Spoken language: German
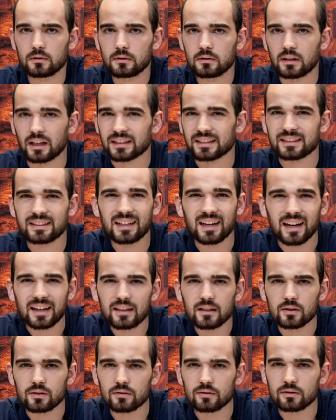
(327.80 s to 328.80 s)
hatte
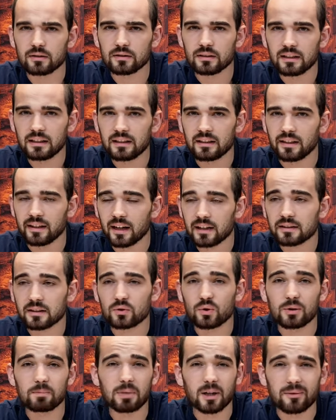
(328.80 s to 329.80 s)
keine Sünde. Er hat
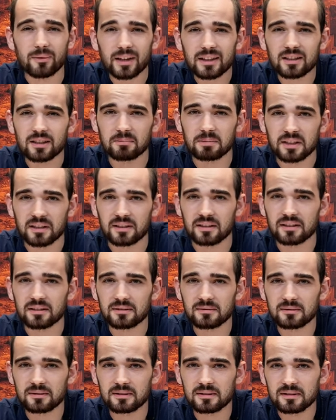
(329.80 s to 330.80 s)
natürlich perfekt gepredigt.
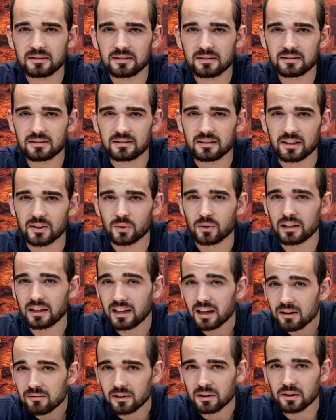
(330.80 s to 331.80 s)
Also
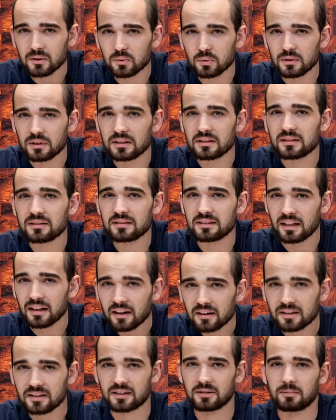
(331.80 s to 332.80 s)
er war natürlich der
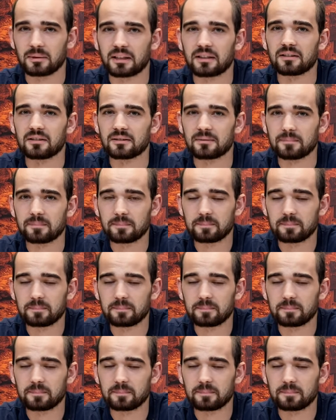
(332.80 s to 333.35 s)
härteste Prediger.